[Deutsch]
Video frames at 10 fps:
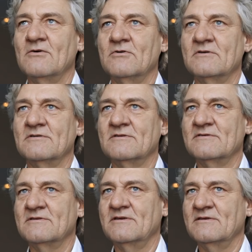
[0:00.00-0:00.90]
und
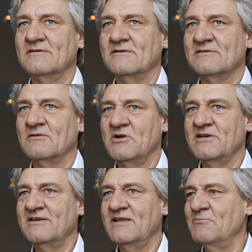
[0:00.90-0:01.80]
sich, ich sag mal,
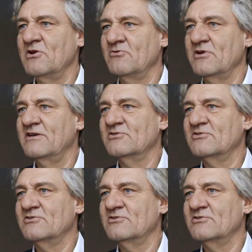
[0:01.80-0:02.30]
den Themen und den